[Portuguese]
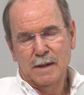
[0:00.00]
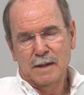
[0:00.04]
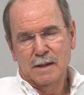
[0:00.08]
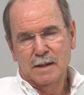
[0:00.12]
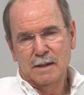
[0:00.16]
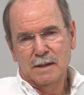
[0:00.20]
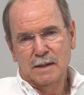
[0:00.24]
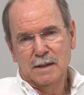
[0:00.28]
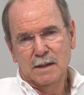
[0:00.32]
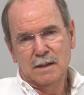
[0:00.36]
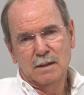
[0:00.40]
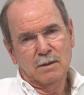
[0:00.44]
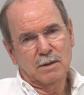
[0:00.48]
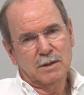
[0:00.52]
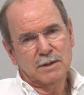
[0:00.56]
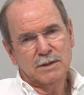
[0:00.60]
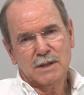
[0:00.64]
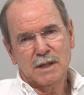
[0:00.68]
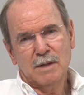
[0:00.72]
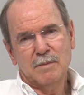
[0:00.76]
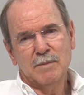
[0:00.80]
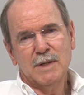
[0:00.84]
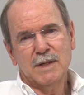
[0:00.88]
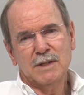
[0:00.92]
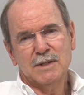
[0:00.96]
é,
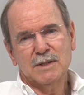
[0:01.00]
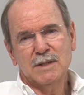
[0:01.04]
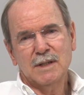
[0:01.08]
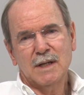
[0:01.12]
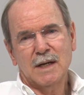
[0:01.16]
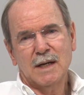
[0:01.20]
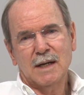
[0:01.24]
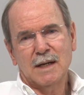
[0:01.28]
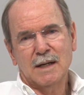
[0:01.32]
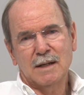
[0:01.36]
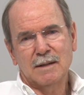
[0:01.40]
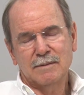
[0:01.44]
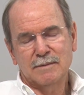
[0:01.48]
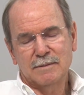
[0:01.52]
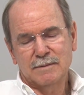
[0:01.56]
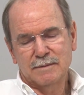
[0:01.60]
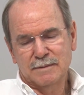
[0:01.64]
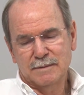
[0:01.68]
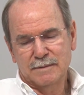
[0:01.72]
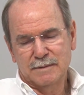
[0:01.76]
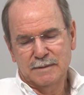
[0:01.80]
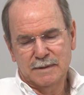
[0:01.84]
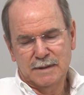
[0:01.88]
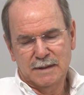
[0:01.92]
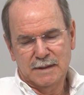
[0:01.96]
logicamente da,
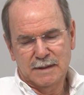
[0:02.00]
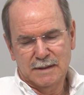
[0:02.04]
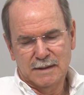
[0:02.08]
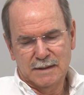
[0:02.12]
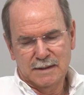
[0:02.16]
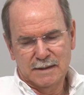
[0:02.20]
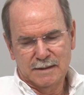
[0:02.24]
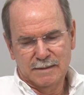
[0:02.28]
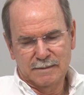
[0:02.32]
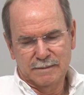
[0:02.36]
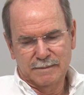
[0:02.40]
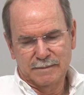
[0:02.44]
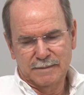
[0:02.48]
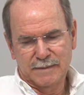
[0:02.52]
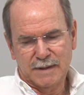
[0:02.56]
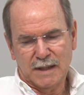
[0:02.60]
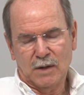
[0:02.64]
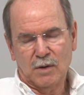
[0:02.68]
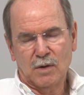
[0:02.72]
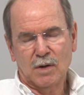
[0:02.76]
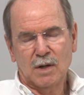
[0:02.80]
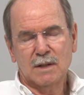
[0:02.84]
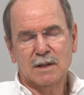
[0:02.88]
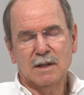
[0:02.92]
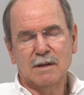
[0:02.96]
é, da
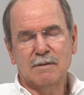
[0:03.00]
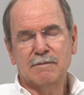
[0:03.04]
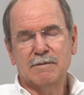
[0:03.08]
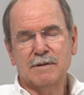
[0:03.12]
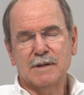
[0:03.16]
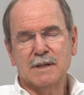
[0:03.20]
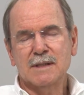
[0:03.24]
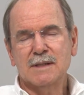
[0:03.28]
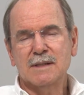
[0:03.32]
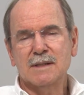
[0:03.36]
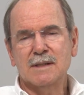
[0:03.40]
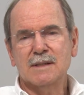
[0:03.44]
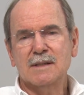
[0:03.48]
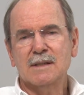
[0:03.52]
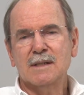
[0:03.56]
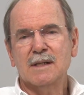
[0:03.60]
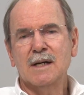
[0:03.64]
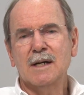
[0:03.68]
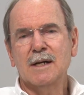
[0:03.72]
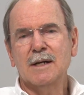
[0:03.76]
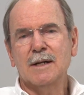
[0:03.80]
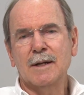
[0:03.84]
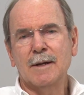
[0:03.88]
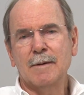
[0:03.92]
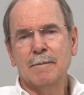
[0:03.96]
ordem
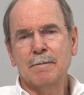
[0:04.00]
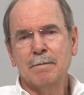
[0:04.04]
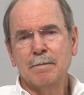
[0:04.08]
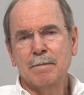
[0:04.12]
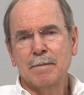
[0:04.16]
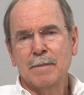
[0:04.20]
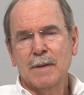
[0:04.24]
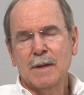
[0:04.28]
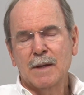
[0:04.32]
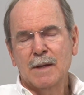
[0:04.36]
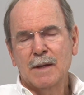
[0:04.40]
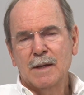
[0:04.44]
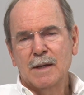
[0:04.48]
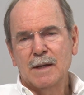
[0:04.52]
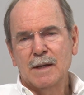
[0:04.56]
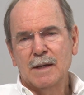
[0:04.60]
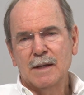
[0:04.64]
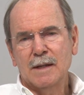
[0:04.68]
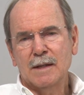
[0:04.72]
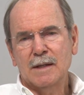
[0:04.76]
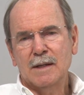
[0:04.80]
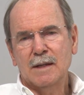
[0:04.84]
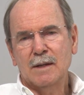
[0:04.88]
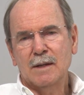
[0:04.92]
franciscana, e que